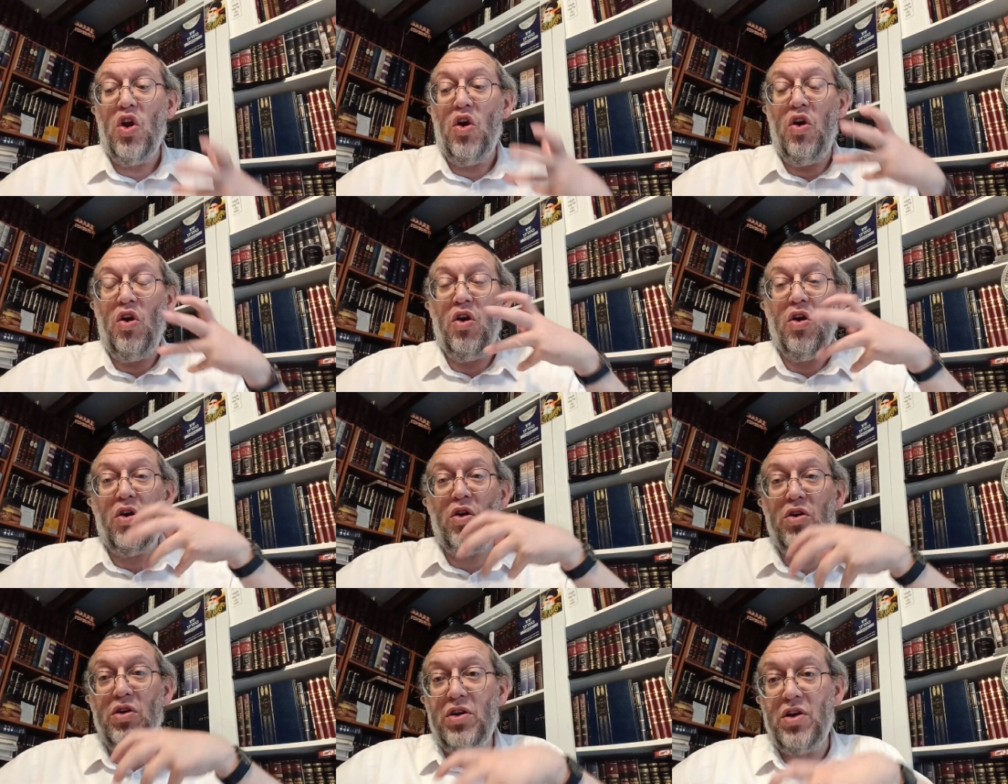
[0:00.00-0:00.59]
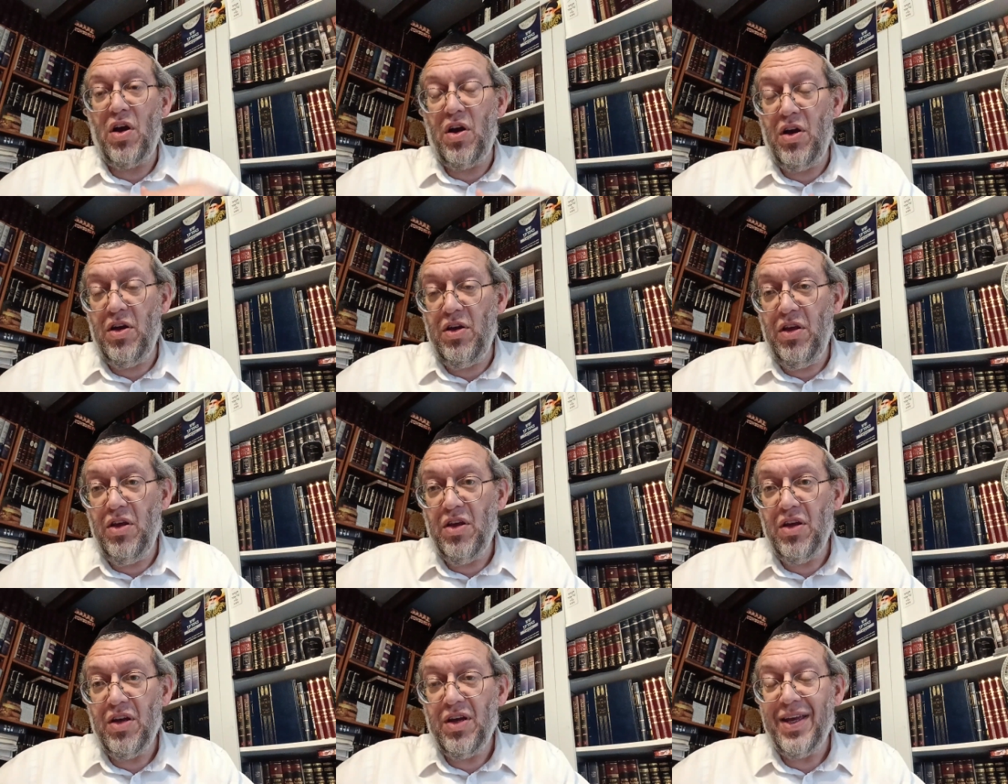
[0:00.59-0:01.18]

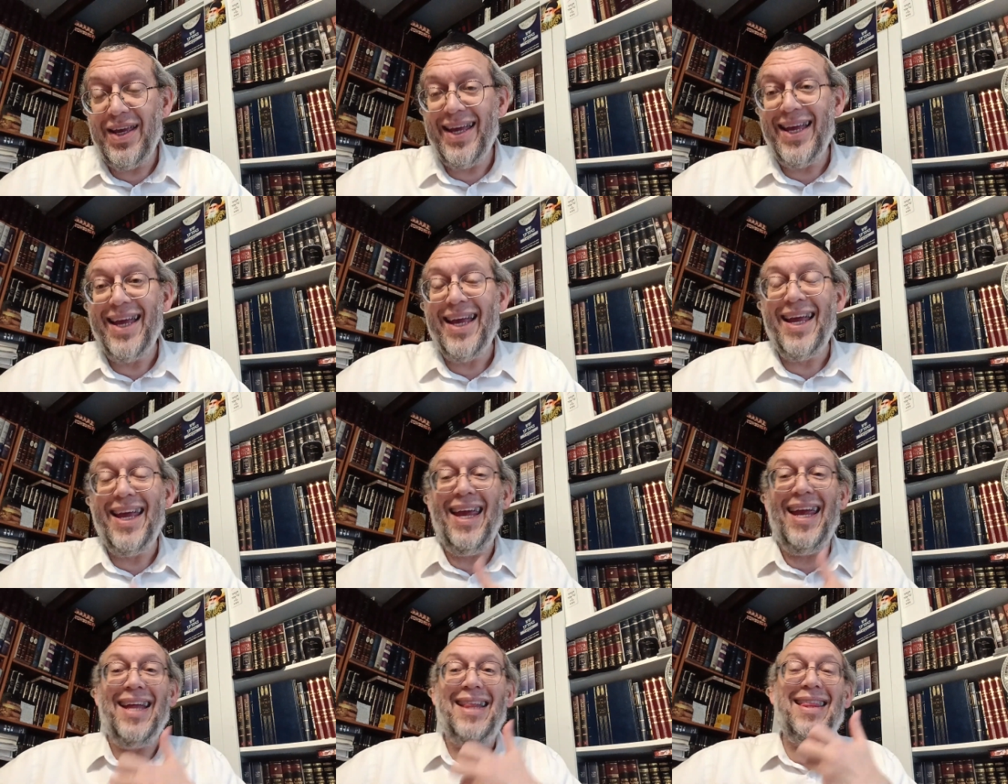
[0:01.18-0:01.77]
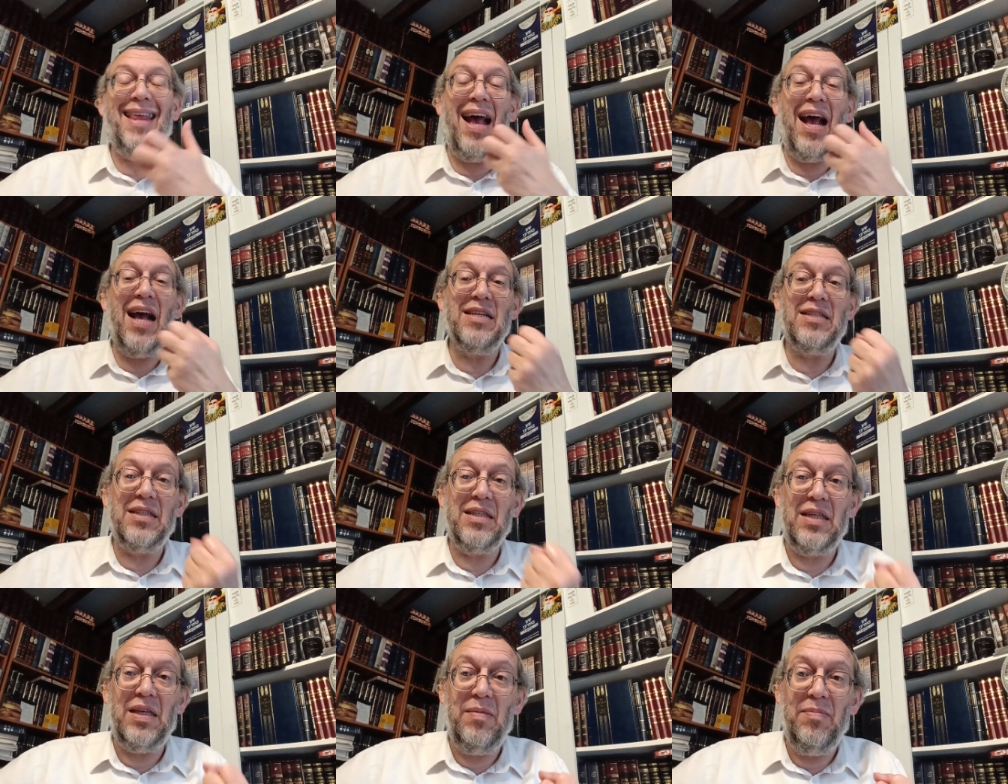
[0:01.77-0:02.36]
L'orgueil est
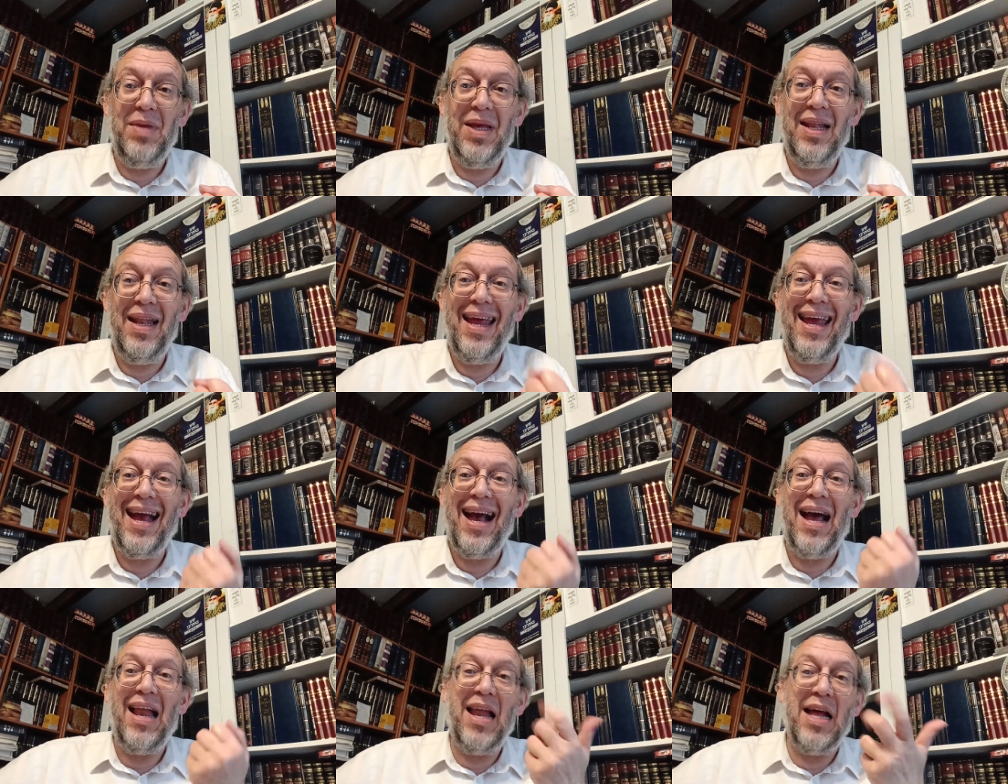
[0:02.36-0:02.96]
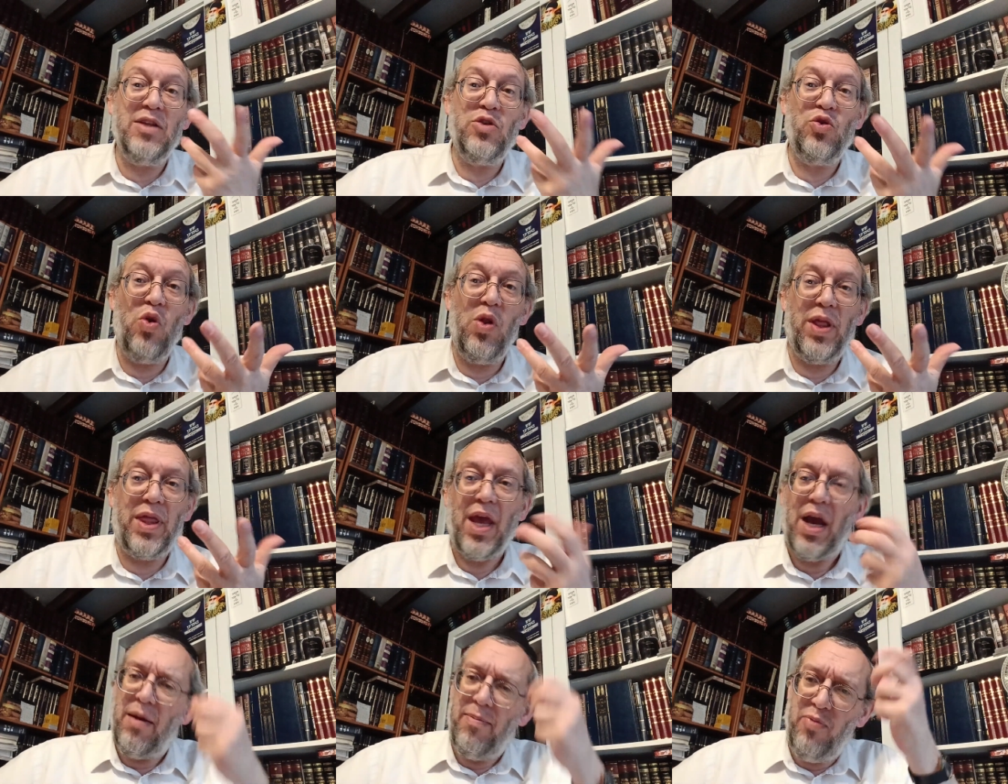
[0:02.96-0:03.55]
assimilé à
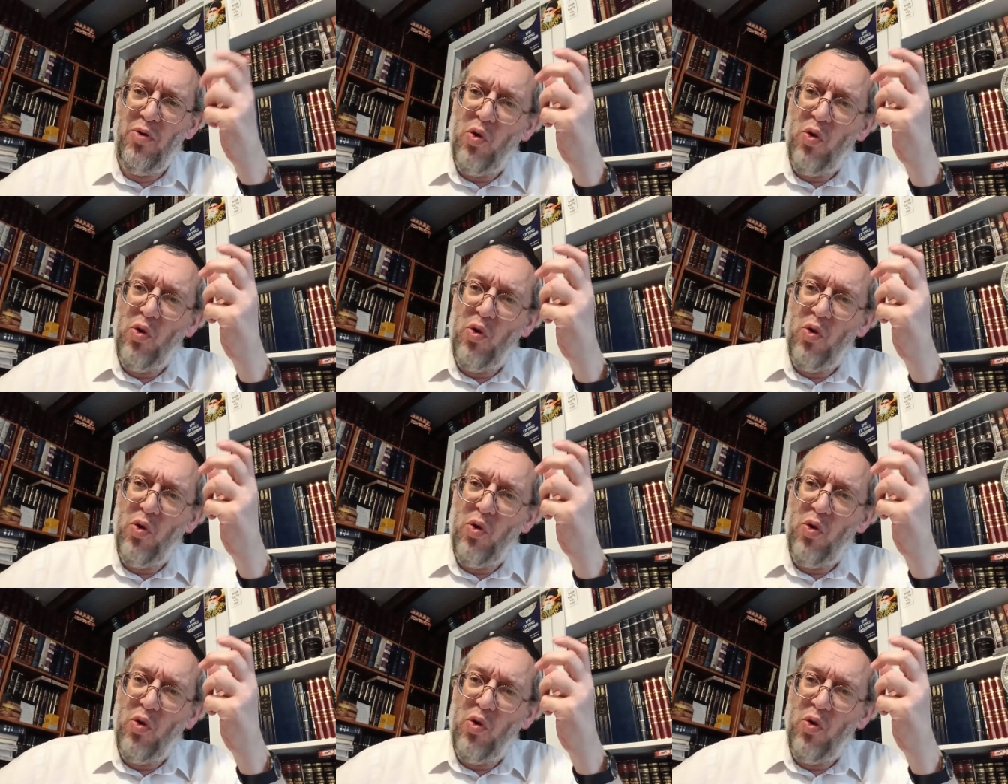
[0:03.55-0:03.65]
l'adultère.